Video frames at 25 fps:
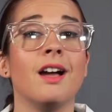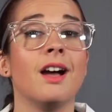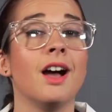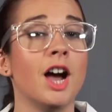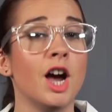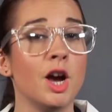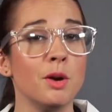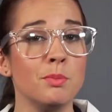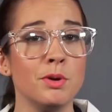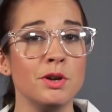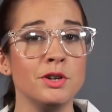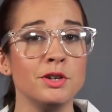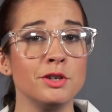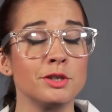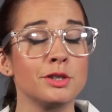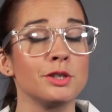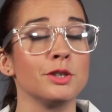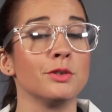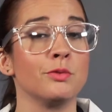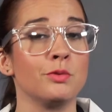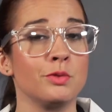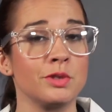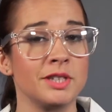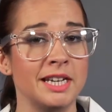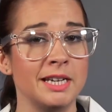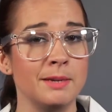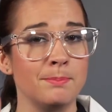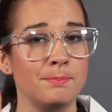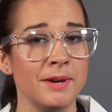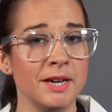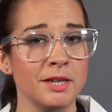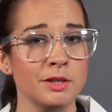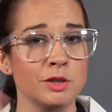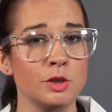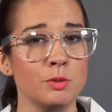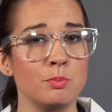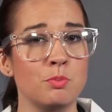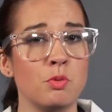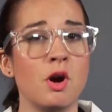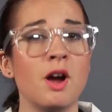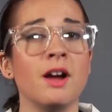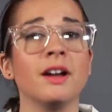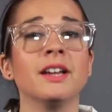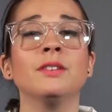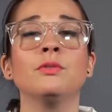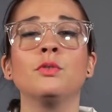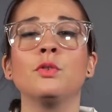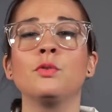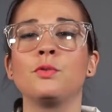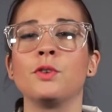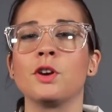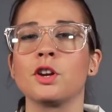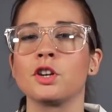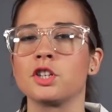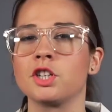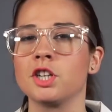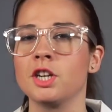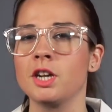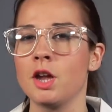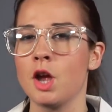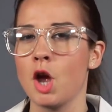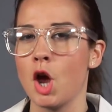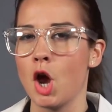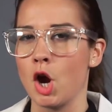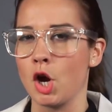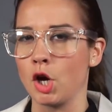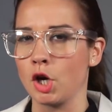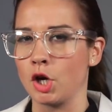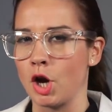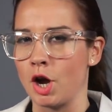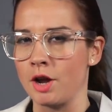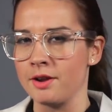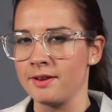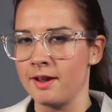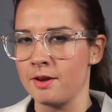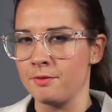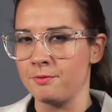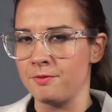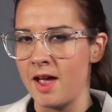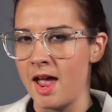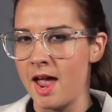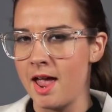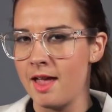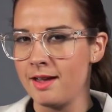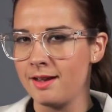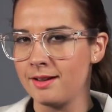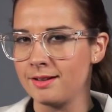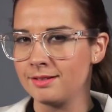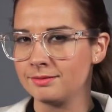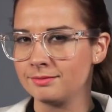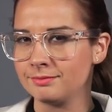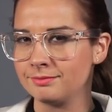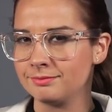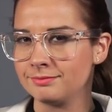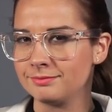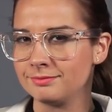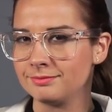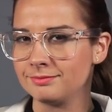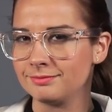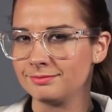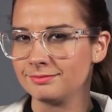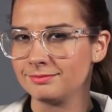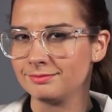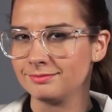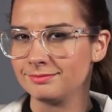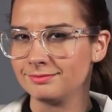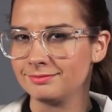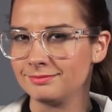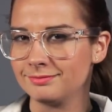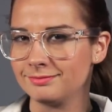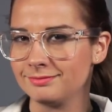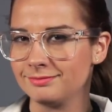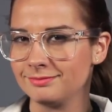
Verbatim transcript: En bonus, vous allez perdre du poids et vous forger un corps d'enfer. Wow!